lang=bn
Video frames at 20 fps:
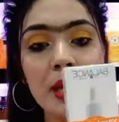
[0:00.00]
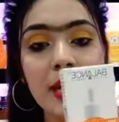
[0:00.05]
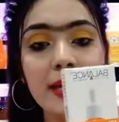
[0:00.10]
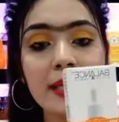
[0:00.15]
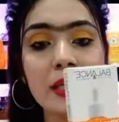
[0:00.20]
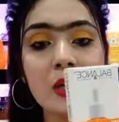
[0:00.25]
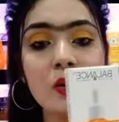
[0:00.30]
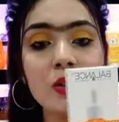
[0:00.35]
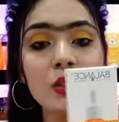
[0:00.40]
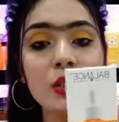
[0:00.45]

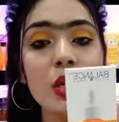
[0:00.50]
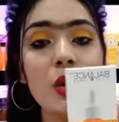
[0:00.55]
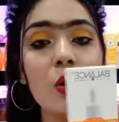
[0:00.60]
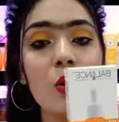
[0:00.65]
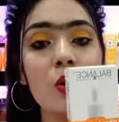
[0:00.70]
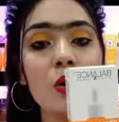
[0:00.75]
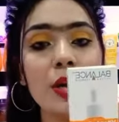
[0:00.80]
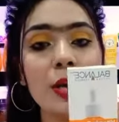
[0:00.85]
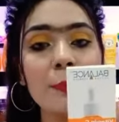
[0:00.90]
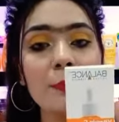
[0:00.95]
এটা হচ্ছে
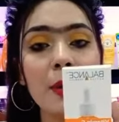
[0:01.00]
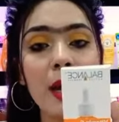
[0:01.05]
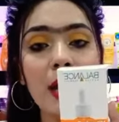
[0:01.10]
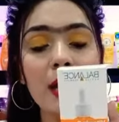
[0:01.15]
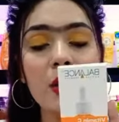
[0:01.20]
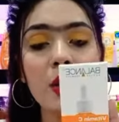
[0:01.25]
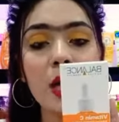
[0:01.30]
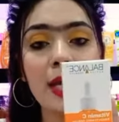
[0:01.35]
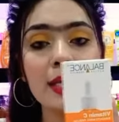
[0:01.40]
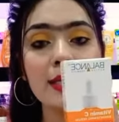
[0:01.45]
অনেক
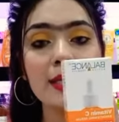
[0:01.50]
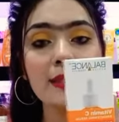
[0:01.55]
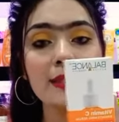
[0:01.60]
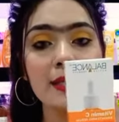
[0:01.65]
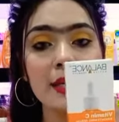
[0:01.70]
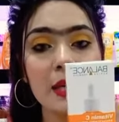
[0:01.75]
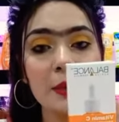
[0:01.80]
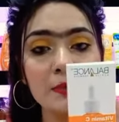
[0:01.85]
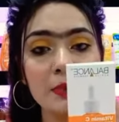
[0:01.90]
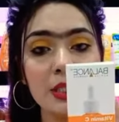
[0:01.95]
ভালো একটা
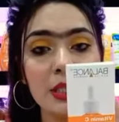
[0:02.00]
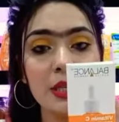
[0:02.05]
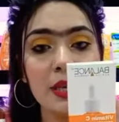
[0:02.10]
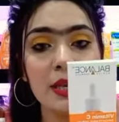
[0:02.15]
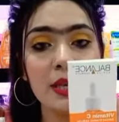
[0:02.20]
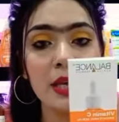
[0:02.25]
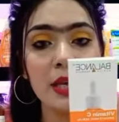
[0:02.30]
সেরাম যেটা কিনা